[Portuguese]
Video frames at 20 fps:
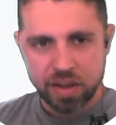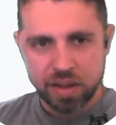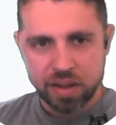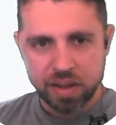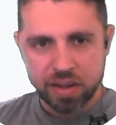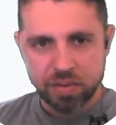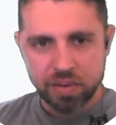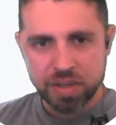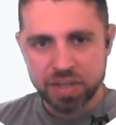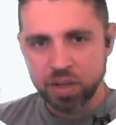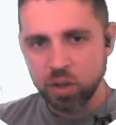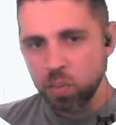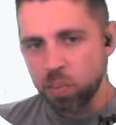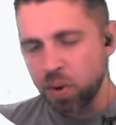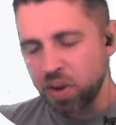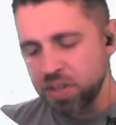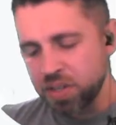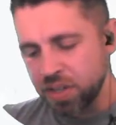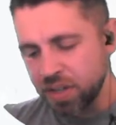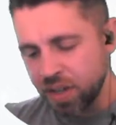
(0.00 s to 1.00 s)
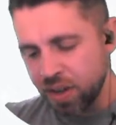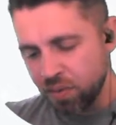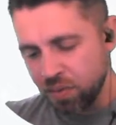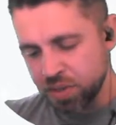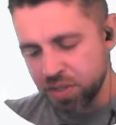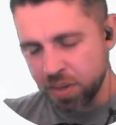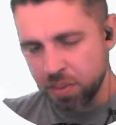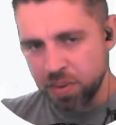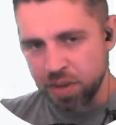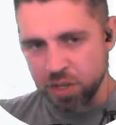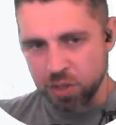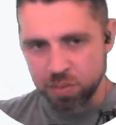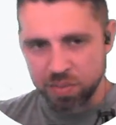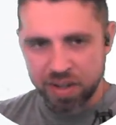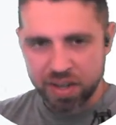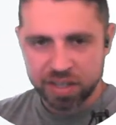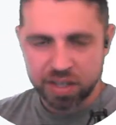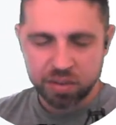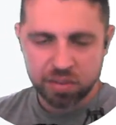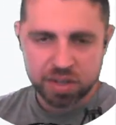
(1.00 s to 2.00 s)
você não pode seguir a você mesmo,
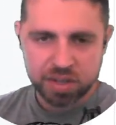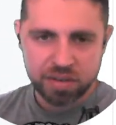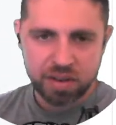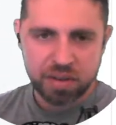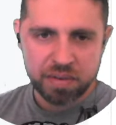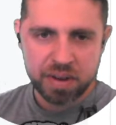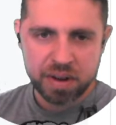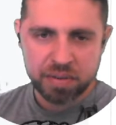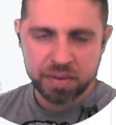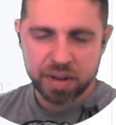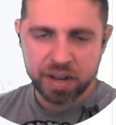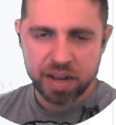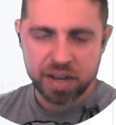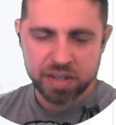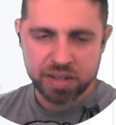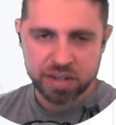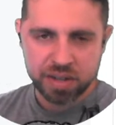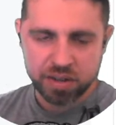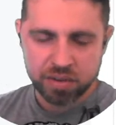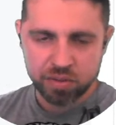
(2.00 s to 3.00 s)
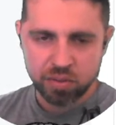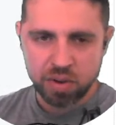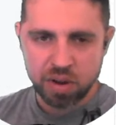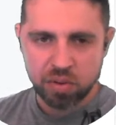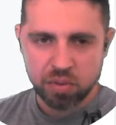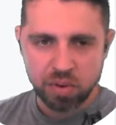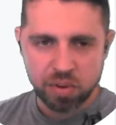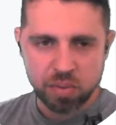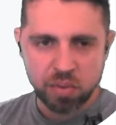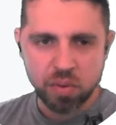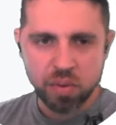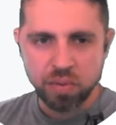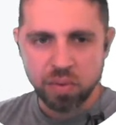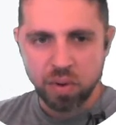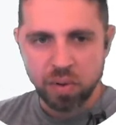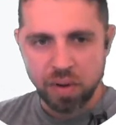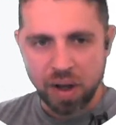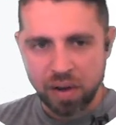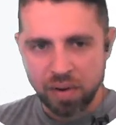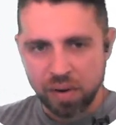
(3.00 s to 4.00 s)
né? Então você vai verificar se não é o, o,
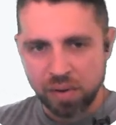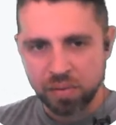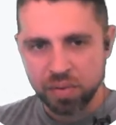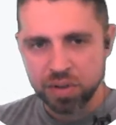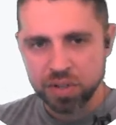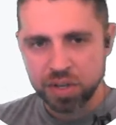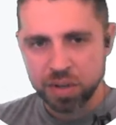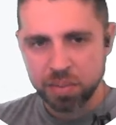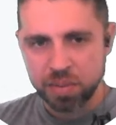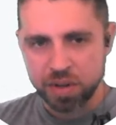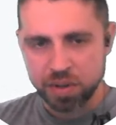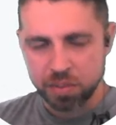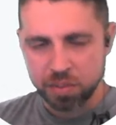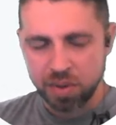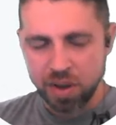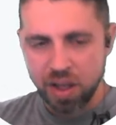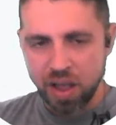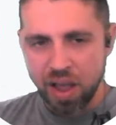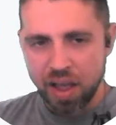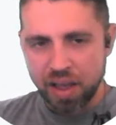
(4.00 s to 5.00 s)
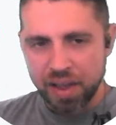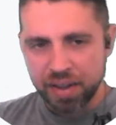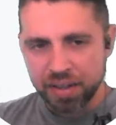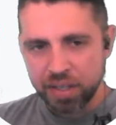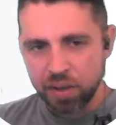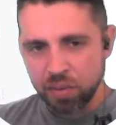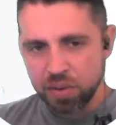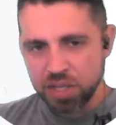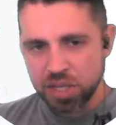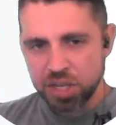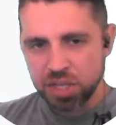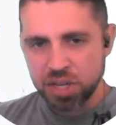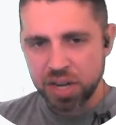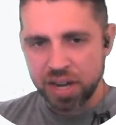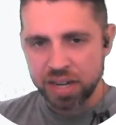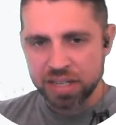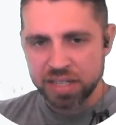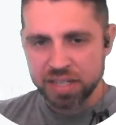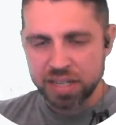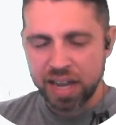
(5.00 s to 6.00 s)
o, você mesmo. Então você
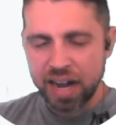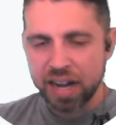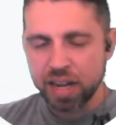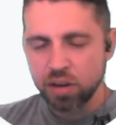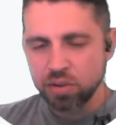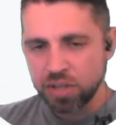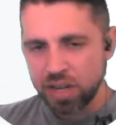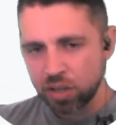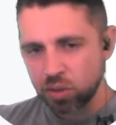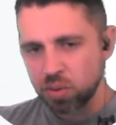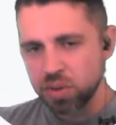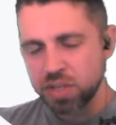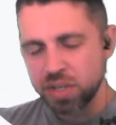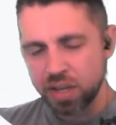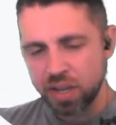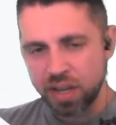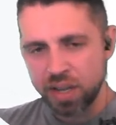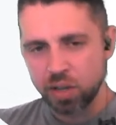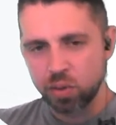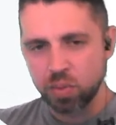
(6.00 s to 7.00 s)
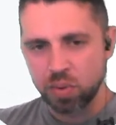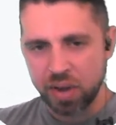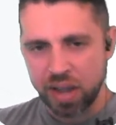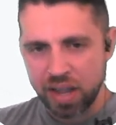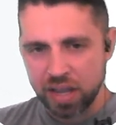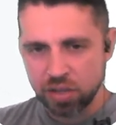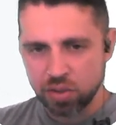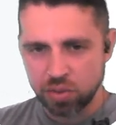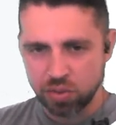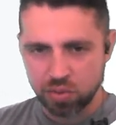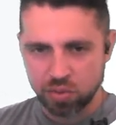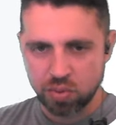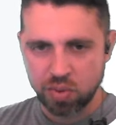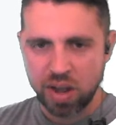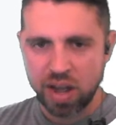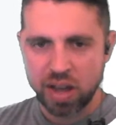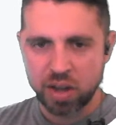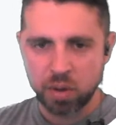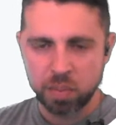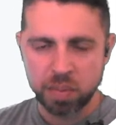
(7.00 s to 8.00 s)
checa, será que eu já estou seguindo esse
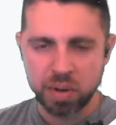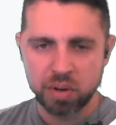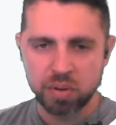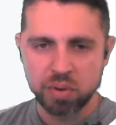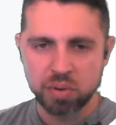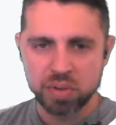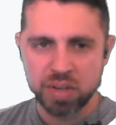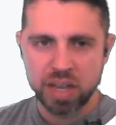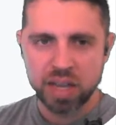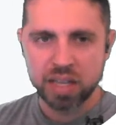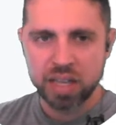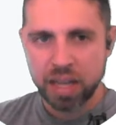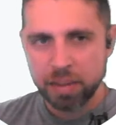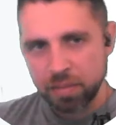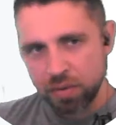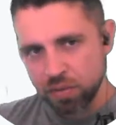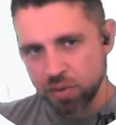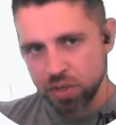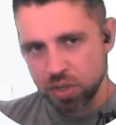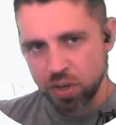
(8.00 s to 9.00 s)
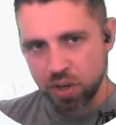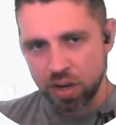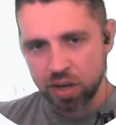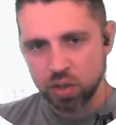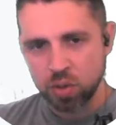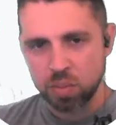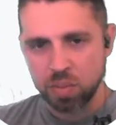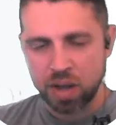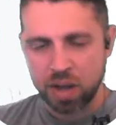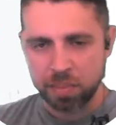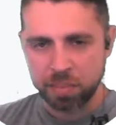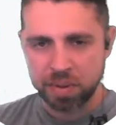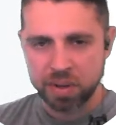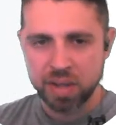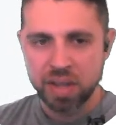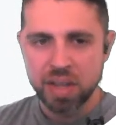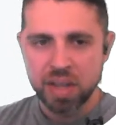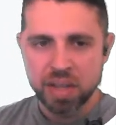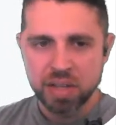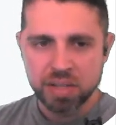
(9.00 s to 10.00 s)
usuário pelo username? Você olha no mapa.
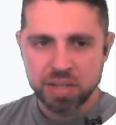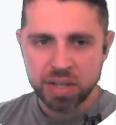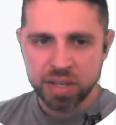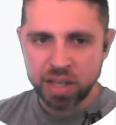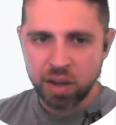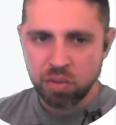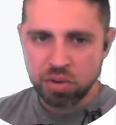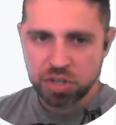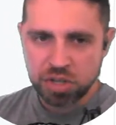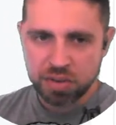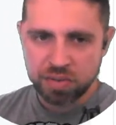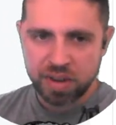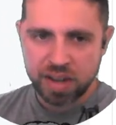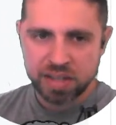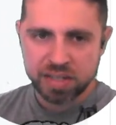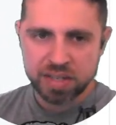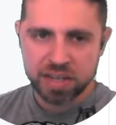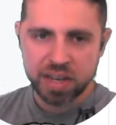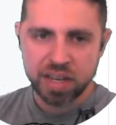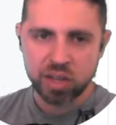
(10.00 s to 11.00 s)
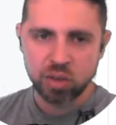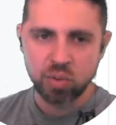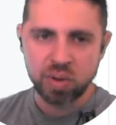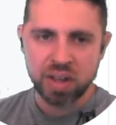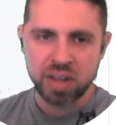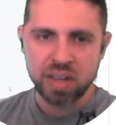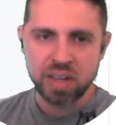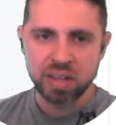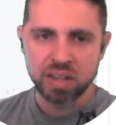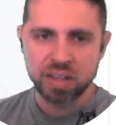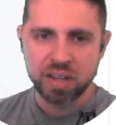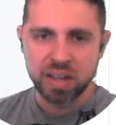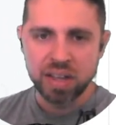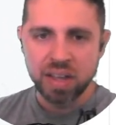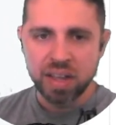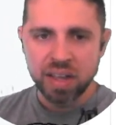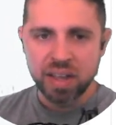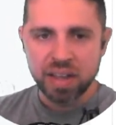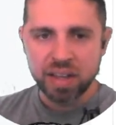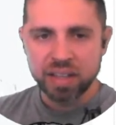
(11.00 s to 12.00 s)
Se não estiver seguindo ainda,
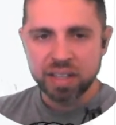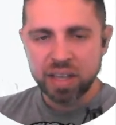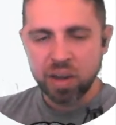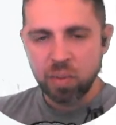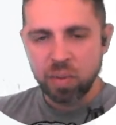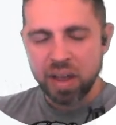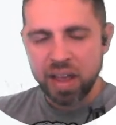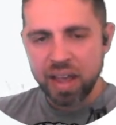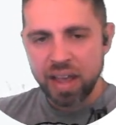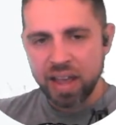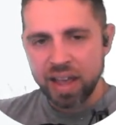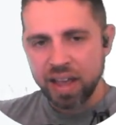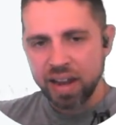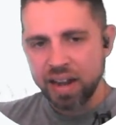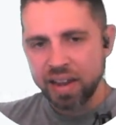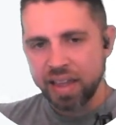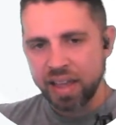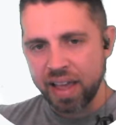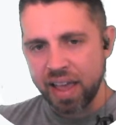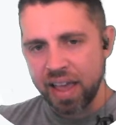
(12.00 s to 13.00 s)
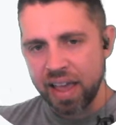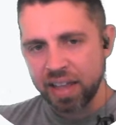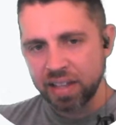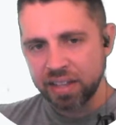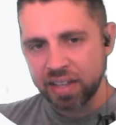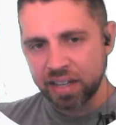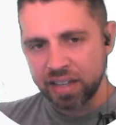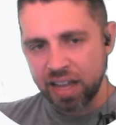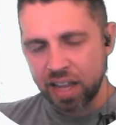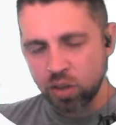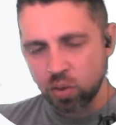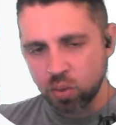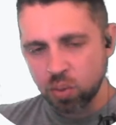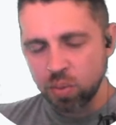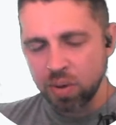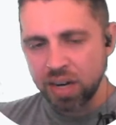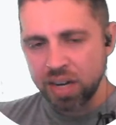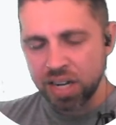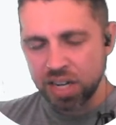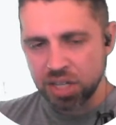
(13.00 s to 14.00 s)
então ele entra na
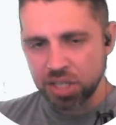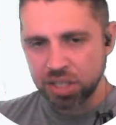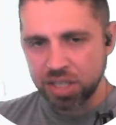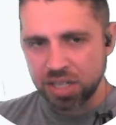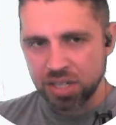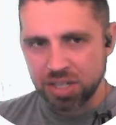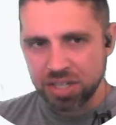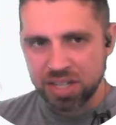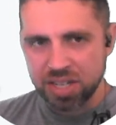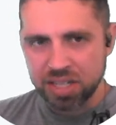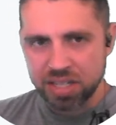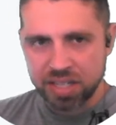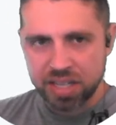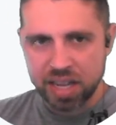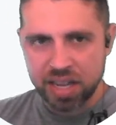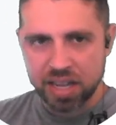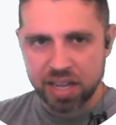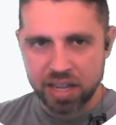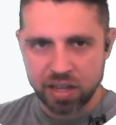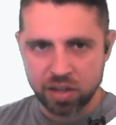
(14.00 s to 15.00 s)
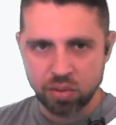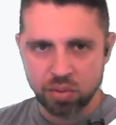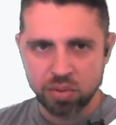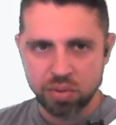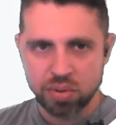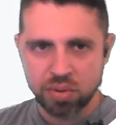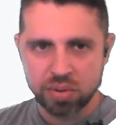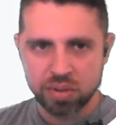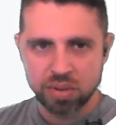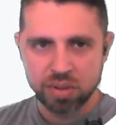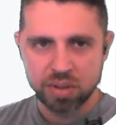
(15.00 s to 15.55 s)
tua lista de seguidos